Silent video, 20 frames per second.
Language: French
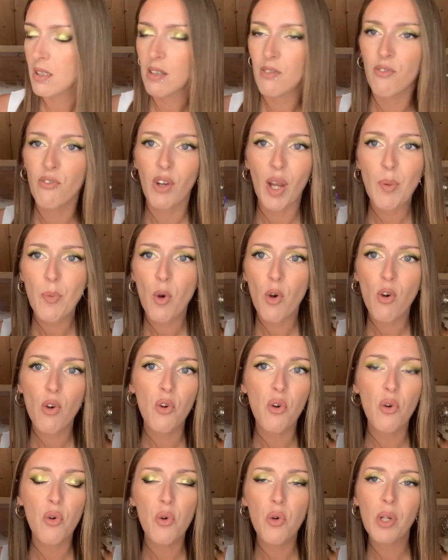
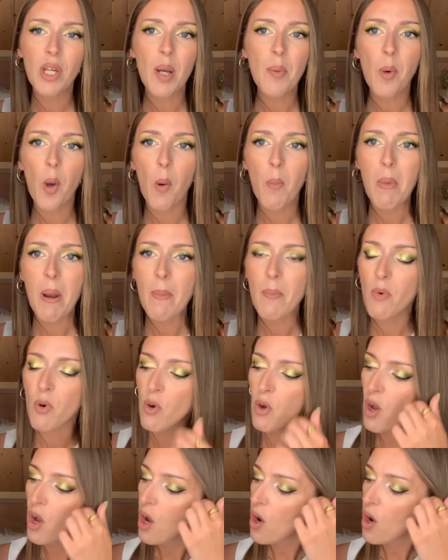vraiment euh, aucun problème, euh,